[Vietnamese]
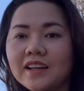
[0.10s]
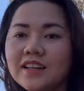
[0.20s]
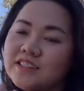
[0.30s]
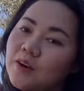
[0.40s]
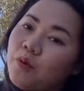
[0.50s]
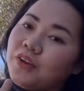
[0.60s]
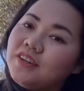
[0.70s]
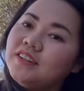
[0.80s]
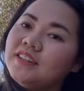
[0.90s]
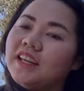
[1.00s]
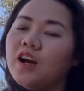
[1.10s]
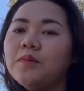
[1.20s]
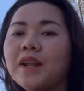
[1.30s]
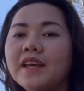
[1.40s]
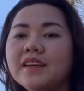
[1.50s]
Ngân chào mọi người, thì
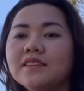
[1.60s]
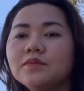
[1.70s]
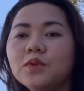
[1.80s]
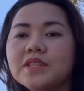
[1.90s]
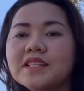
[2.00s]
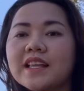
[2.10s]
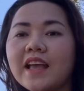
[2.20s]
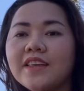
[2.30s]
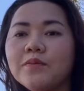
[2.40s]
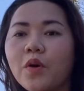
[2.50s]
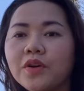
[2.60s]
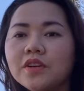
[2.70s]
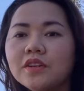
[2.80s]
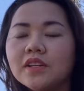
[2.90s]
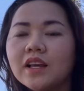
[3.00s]
hôm nay Ngân muốn chia sẻ với mọi
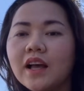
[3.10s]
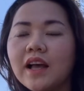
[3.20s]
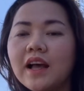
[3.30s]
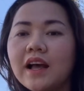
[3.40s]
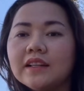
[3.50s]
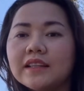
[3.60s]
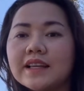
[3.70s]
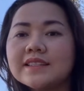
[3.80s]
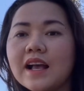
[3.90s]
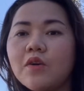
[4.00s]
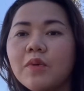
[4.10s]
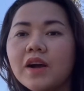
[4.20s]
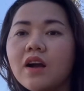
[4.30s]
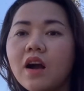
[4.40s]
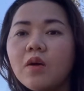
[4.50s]
người tại sao mà
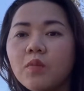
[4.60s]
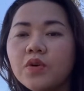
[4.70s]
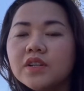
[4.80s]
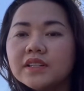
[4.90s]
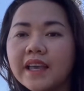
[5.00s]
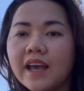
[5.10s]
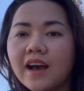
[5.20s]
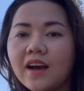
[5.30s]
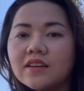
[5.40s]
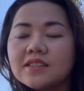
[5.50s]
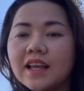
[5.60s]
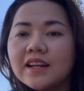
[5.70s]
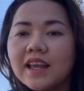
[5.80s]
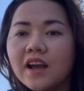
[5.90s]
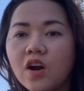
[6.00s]
Ngân không mua được nhà ở San
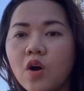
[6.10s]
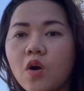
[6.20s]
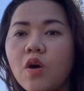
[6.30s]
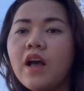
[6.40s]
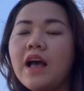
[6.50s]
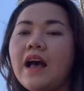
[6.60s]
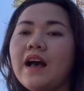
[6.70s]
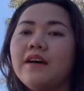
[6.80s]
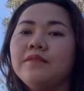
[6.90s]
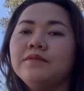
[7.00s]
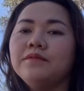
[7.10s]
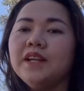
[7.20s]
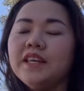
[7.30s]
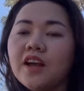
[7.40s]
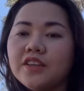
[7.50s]
Diego,
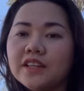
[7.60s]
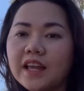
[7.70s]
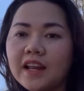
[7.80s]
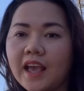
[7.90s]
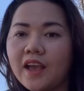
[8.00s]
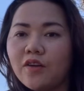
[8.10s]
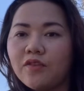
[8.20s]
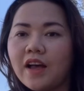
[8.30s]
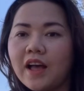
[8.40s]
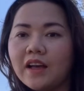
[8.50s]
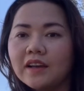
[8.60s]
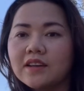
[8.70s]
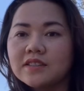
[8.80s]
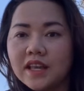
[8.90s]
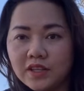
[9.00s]
lý do như thế nào và
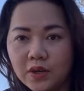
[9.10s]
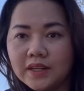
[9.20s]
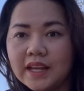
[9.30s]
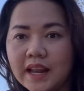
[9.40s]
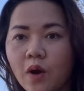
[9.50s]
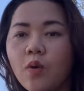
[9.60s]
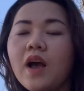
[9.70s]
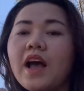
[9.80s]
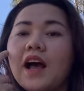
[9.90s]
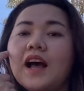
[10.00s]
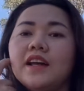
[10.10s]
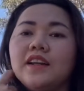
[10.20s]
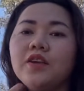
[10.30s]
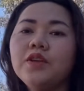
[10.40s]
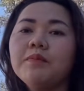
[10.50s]
Ngân sẽ chuyển đi đâu.
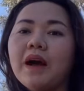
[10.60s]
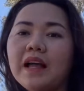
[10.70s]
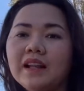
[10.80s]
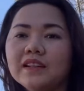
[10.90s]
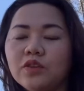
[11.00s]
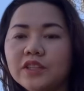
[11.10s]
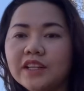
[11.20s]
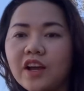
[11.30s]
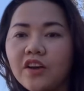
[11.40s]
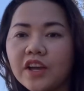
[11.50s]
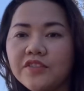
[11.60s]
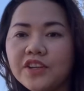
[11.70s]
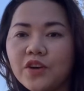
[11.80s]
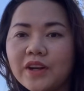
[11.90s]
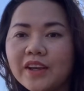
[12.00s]
Nếu như mà ai lần đầu tiên coi cái
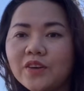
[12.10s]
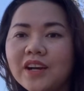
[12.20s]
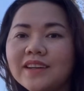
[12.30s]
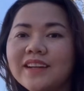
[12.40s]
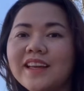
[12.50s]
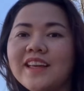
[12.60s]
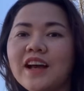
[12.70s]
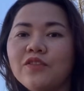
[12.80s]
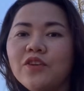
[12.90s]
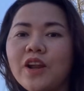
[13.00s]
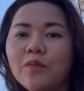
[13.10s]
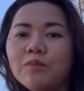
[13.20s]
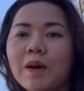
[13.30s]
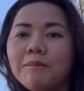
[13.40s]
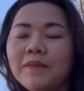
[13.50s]
video này của Ngân thì vui lòng
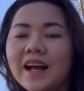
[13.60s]
bấm